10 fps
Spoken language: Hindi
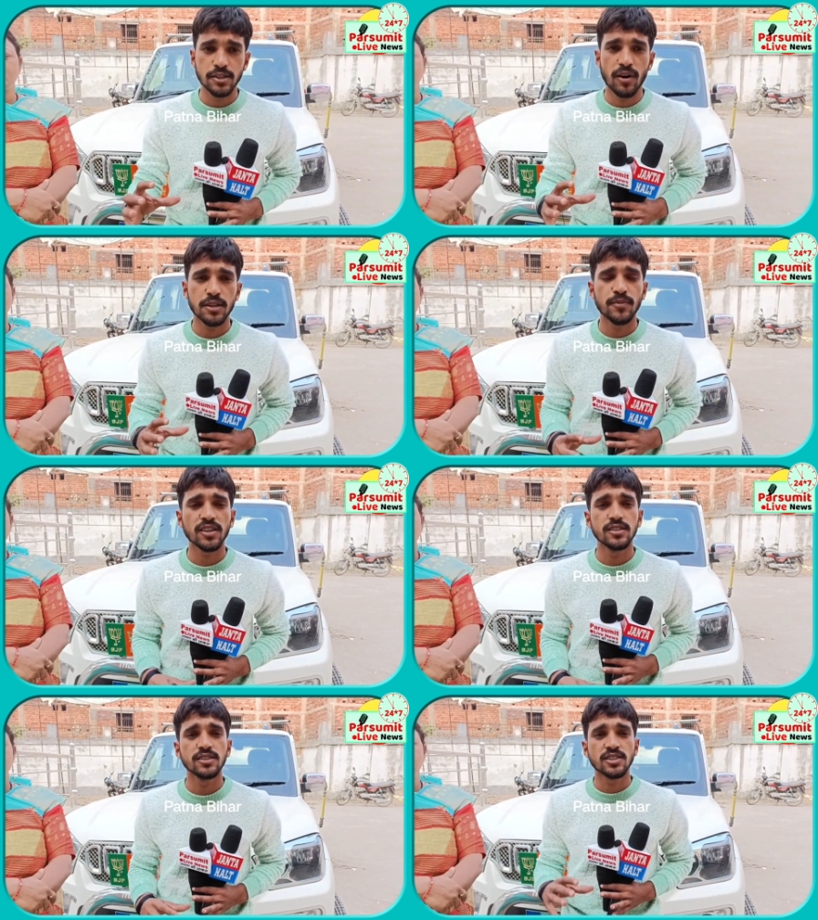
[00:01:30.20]
काबिज है
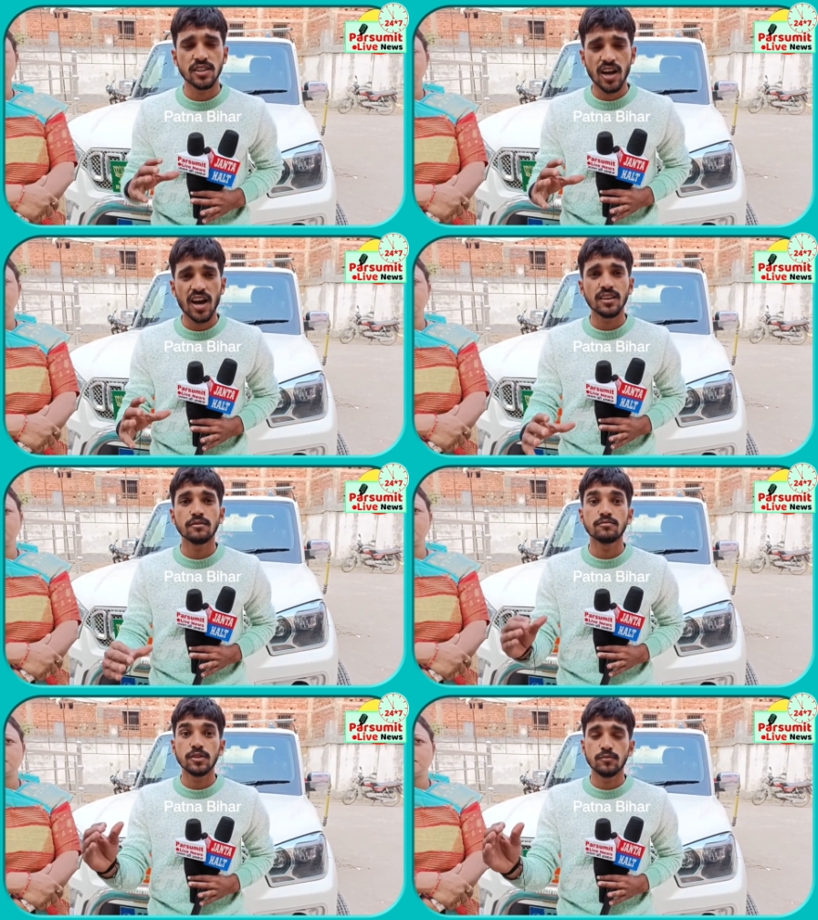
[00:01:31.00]
भाजपा की
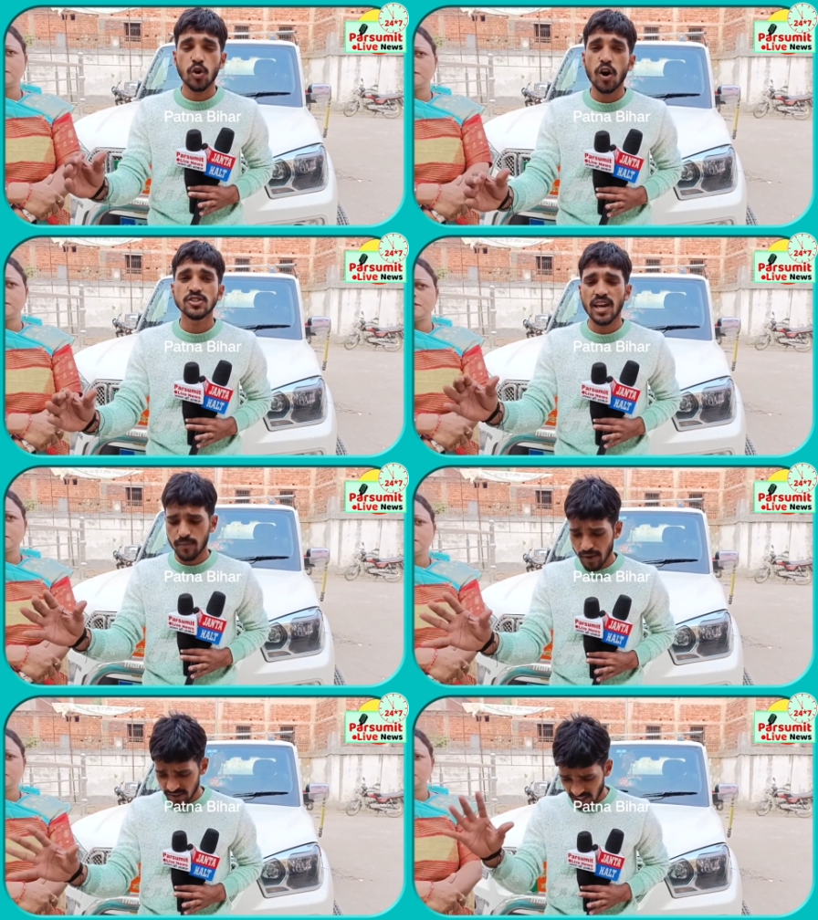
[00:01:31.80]
सरकार नौ
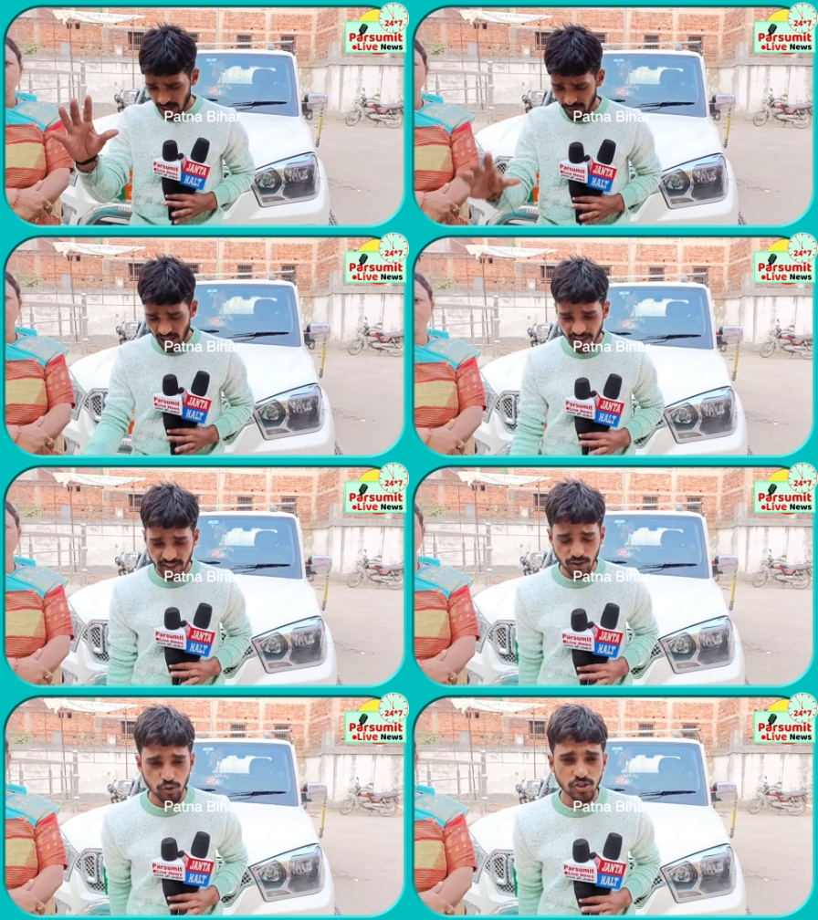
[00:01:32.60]
साल बेमिसाल मना
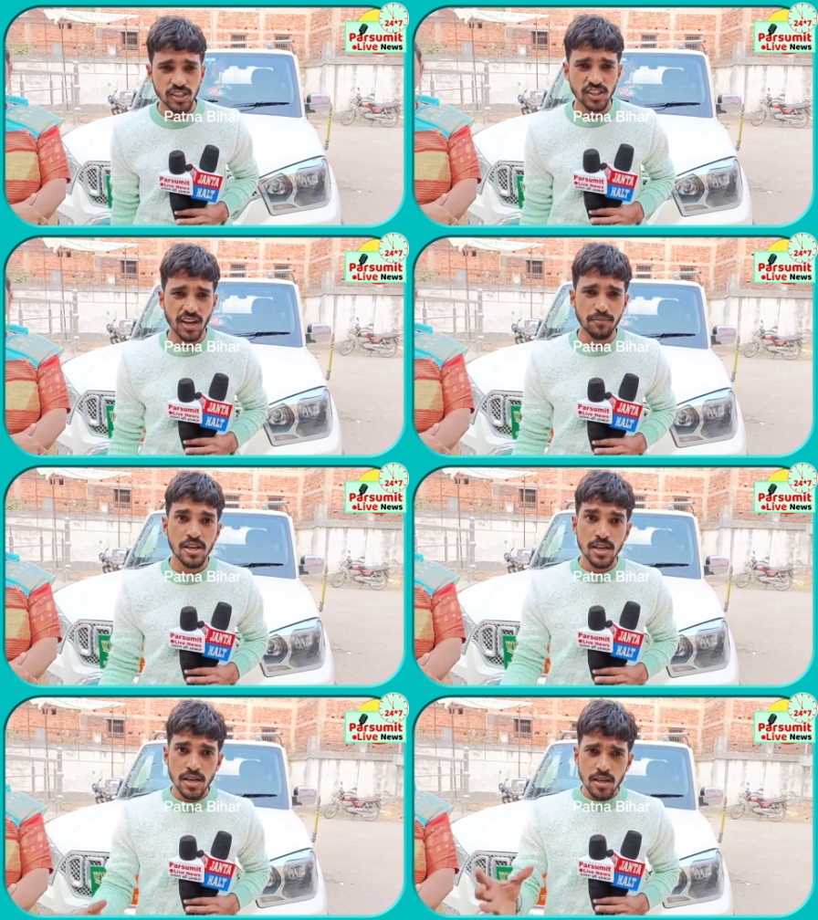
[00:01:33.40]
रही है तो दूसरी तरफ